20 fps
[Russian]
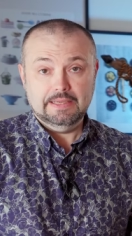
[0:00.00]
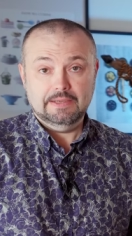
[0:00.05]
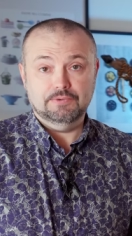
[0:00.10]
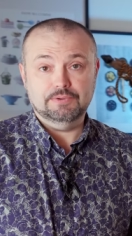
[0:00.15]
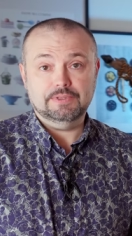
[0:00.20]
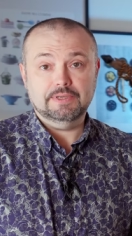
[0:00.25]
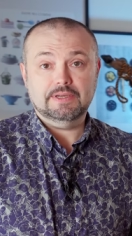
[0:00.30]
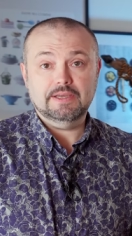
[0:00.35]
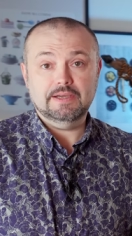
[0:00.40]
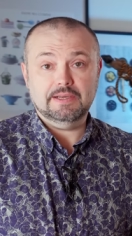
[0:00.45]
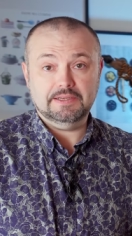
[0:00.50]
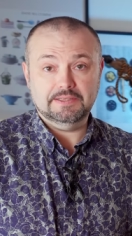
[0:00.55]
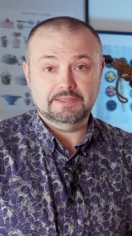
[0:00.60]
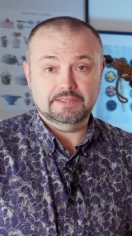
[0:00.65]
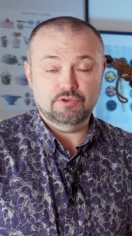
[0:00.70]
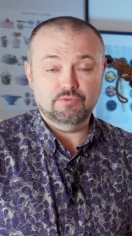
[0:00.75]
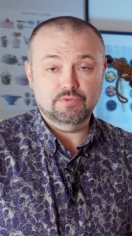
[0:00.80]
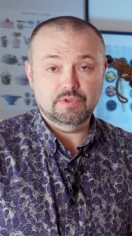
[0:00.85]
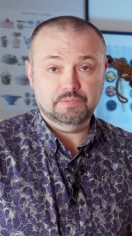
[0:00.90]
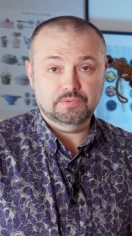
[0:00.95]
Вот такая
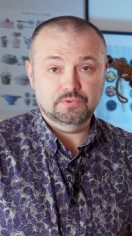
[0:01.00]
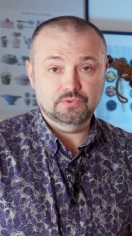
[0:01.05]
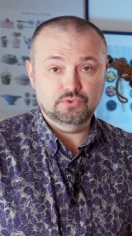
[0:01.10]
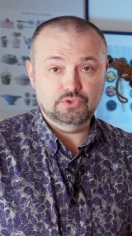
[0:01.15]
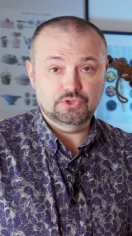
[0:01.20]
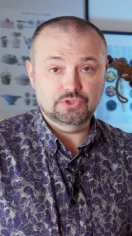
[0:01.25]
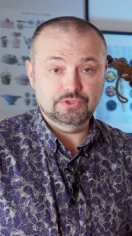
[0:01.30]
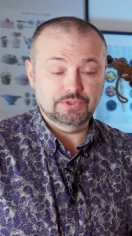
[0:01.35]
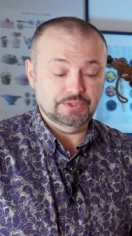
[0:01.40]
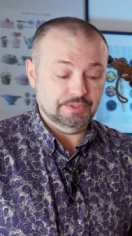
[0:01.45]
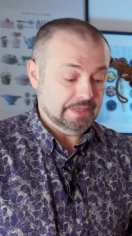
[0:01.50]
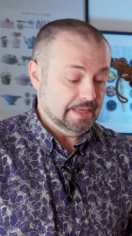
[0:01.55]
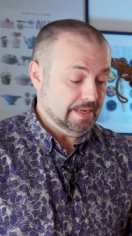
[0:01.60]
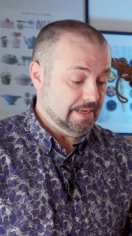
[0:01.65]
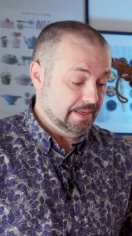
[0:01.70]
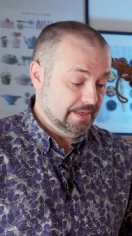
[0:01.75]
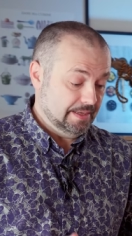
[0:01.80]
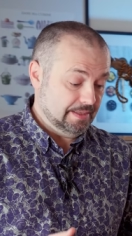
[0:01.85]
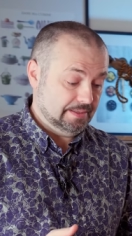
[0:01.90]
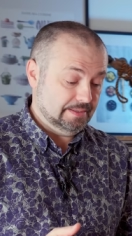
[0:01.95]
красота у меня получилась.
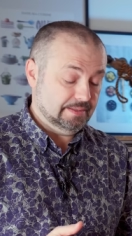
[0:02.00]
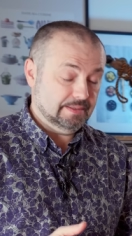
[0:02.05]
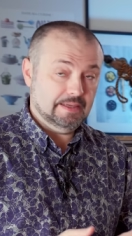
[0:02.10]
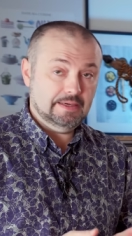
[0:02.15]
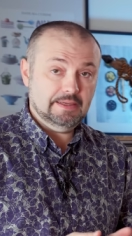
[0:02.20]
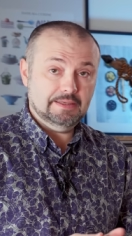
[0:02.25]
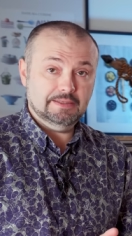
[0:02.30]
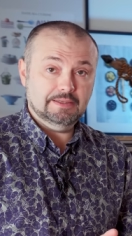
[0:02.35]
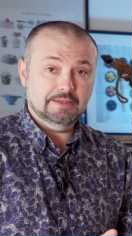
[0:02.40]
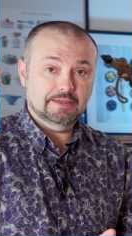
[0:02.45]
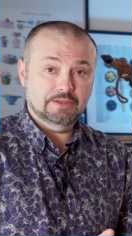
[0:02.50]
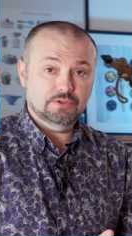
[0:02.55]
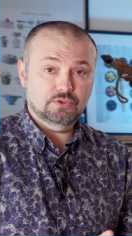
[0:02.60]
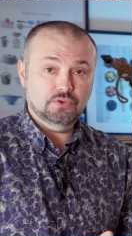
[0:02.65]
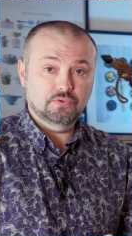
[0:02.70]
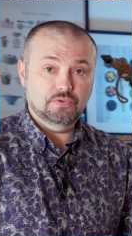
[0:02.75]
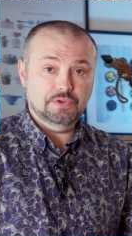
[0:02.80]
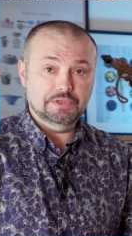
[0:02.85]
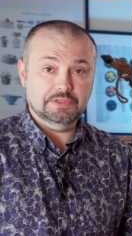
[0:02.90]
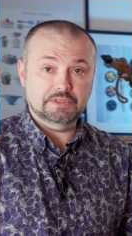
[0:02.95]
И все нарезки
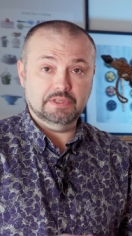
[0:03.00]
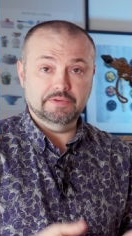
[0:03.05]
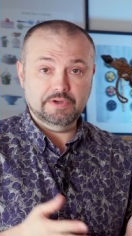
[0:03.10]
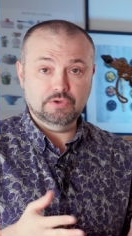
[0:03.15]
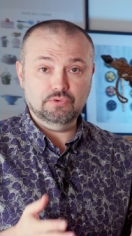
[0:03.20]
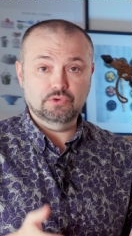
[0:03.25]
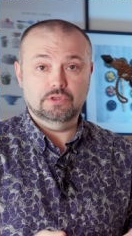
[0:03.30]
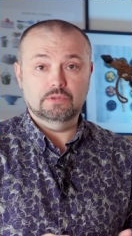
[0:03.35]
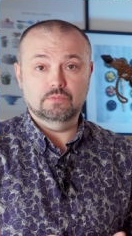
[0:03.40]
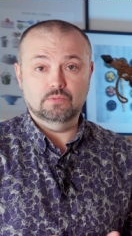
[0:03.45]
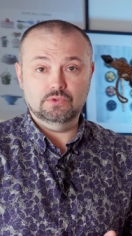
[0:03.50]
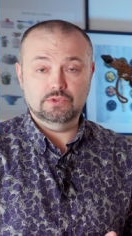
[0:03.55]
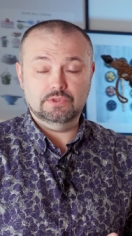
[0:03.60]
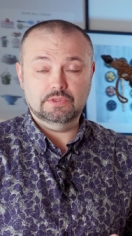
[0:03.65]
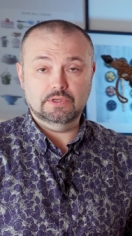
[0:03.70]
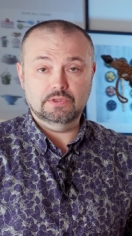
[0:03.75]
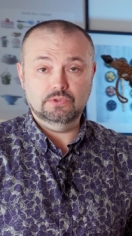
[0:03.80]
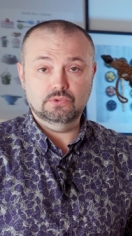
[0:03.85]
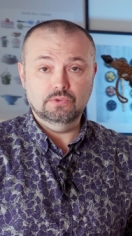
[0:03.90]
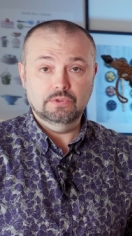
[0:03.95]
готовились к новогоднему
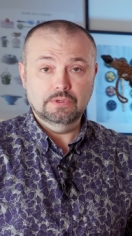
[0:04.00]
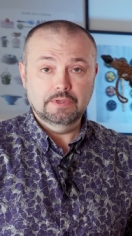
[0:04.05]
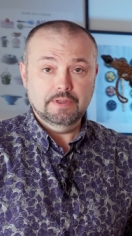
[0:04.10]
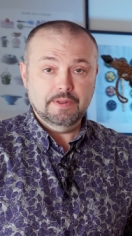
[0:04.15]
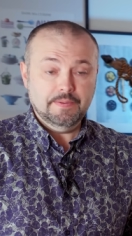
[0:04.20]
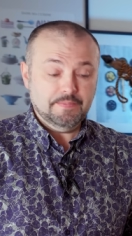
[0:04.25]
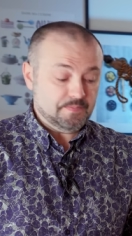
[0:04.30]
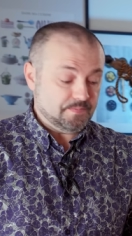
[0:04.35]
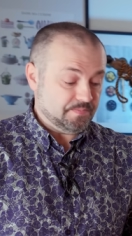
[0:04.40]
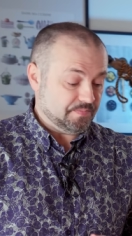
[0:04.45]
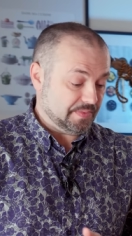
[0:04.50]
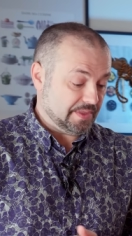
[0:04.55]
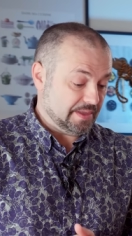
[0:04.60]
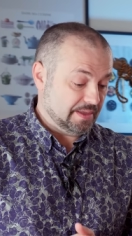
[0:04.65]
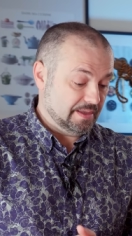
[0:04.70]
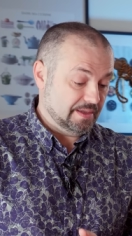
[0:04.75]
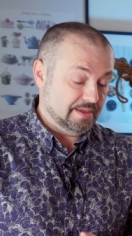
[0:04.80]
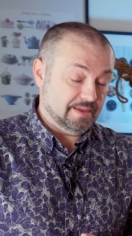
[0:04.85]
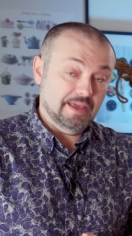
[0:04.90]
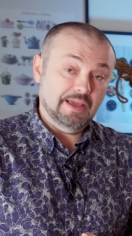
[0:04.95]
столу,
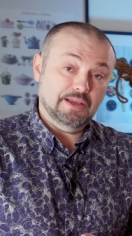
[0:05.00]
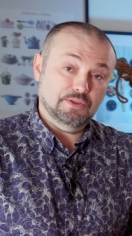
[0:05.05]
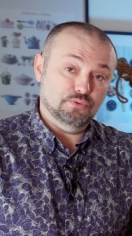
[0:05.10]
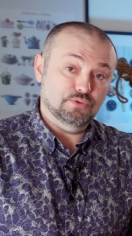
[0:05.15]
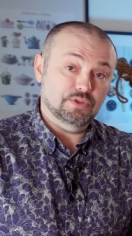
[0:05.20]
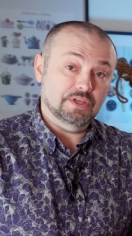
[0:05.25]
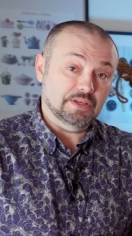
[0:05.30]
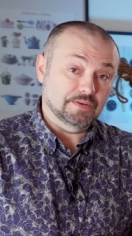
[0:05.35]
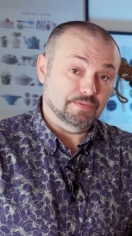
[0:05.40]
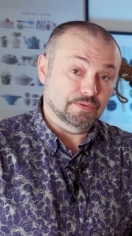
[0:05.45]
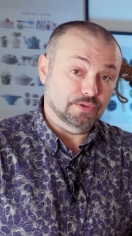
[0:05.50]
я их туда и